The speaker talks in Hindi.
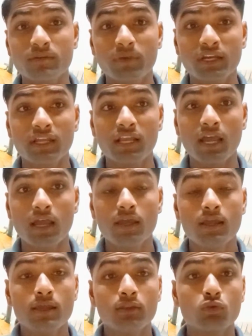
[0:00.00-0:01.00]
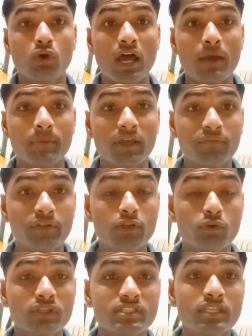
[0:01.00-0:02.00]
बढ़ेगा तो आपका
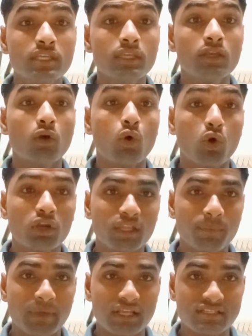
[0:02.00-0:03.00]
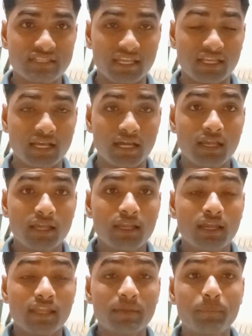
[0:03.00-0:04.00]
वीडियो किसी और के पास जाएगा
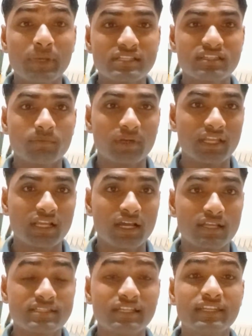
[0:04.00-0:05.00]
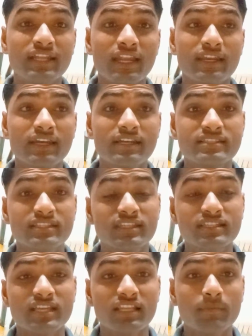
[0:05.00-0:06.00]
इंप्रेशन बढ़ेगा सी रेट
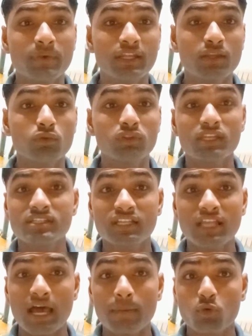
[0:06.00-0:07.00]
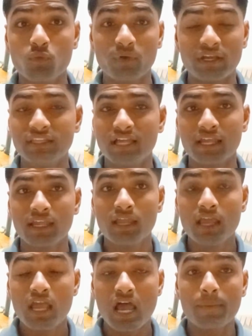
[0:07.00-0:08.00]
जितनी ज़्यादा बढ़ेगी उतना ज़्यादा आपको फायदा है
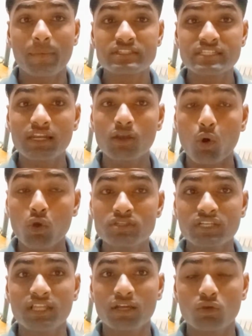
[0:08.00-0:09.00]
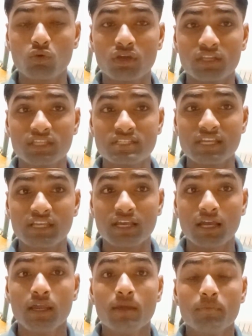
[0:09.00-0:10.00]
आपका चैनल और ज़्यादा ग्रो करता जाएगा
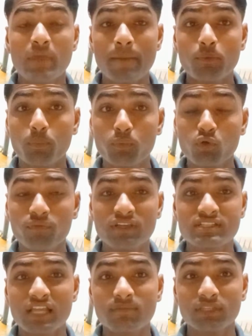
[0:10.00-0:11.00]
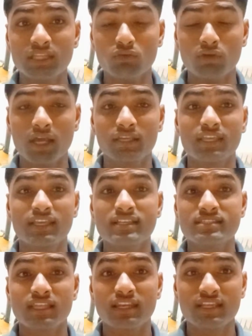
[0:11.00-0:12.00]
मैं आपको प्रूफ के साथ बताऊंगा कि
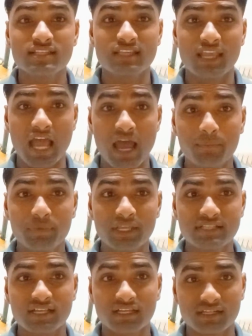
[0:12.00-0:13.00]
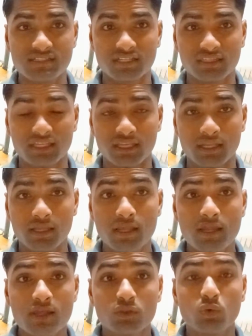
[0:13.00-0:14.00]
किस तरीके से आप भी ऐसा कर सकते हैं
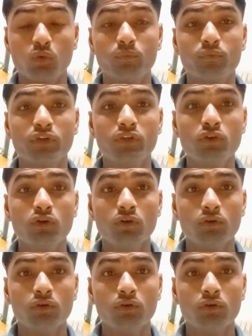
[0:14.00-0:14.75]
तो वीडियो